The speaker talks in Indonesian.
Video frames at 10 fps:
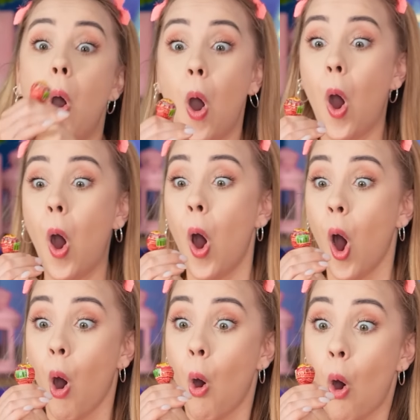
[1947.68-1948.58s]

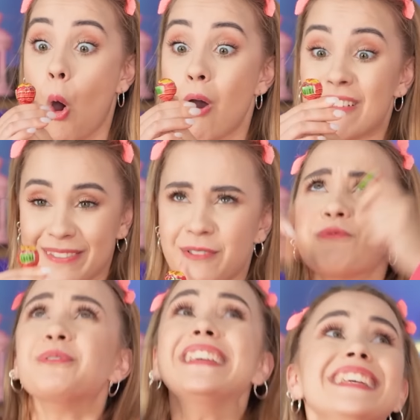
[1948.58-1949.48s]
Astaga ya ampun,
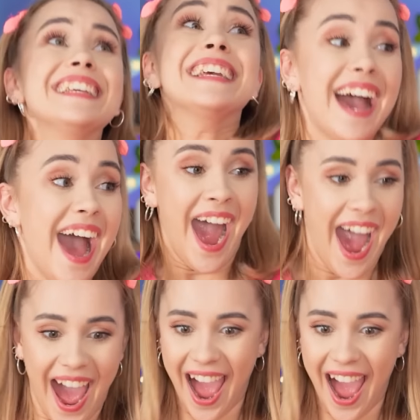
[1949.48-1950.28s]
aku menang.